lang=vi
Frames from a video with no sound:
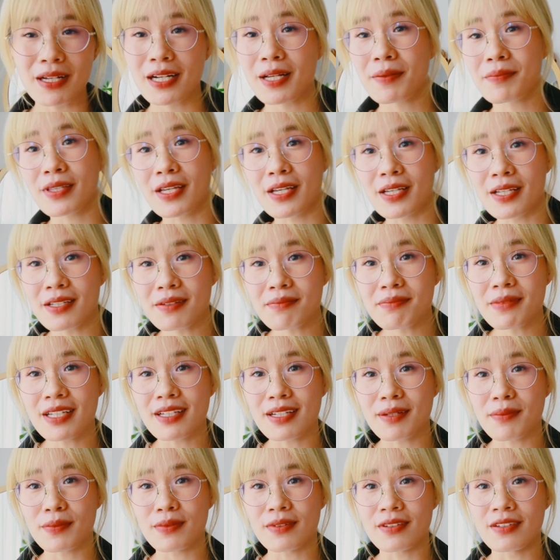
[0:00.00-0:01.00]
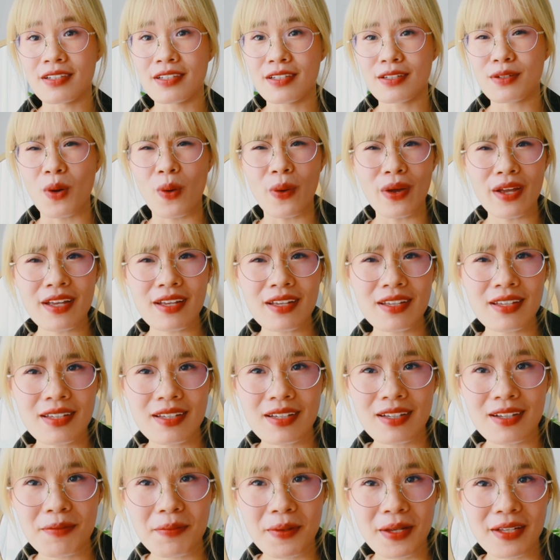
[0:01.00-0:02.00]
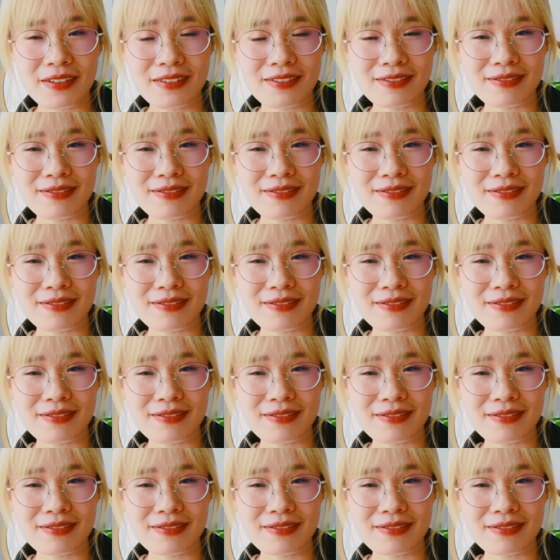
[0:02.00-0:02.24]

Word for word: bạn cảm thấy mình là một người có ích các bạn